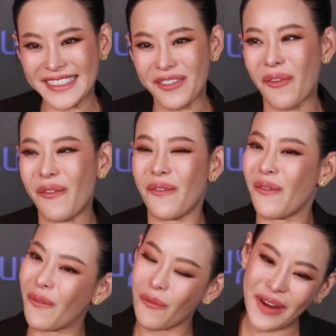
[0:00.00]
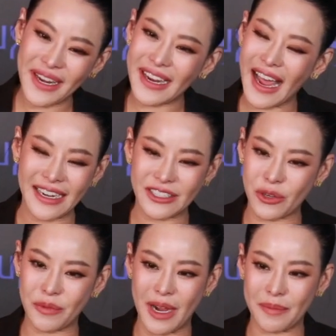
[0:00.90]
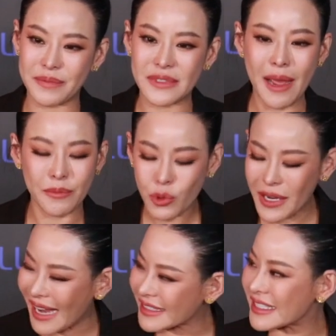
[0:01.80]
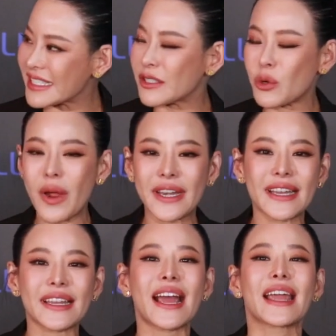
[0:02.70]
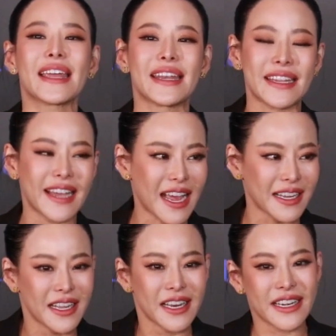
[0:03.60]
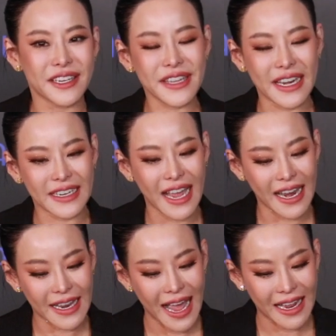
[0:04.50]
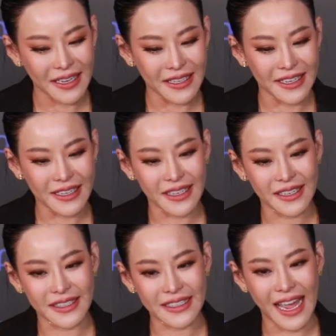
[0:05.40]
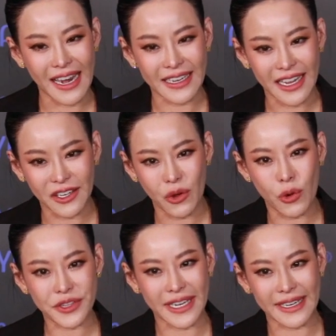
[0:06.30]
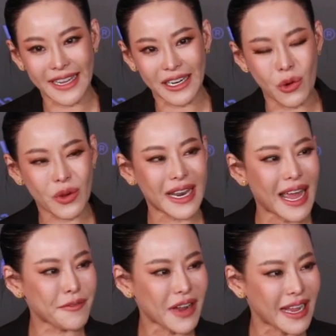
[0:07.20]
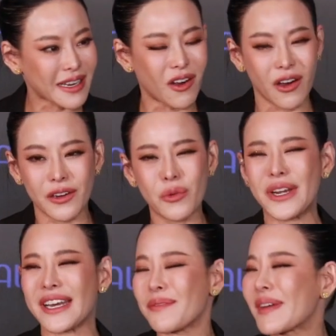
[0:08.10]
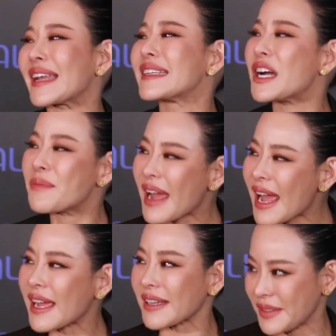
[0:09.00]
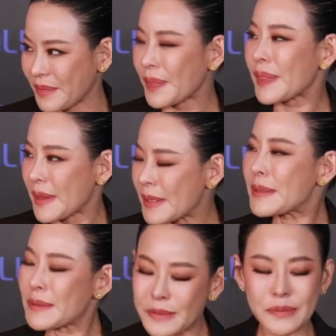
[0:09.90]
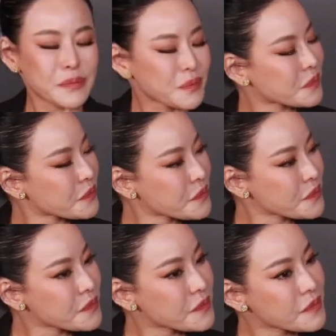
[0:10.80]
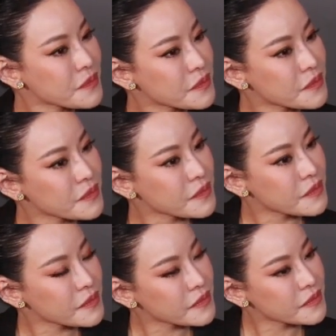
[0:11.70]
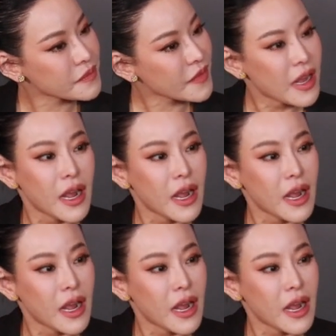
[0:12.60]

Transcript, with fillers: โหวิ่งงานจนแบบทำทุกอย่างจริงๆทุกวันนี้ถ้าใครเห็นหนิงอ่ะหนิงเสร็จงานหลักหนิงก็งานเลี้ยงลูกเสร็จเลี้ยงลูกก็ไลฟ์ขายของคุณหนิงทำงานเยอะมากจริงๆแล้วส่วนตัวเราได้ยินข่าวนี้มาบ้างไหม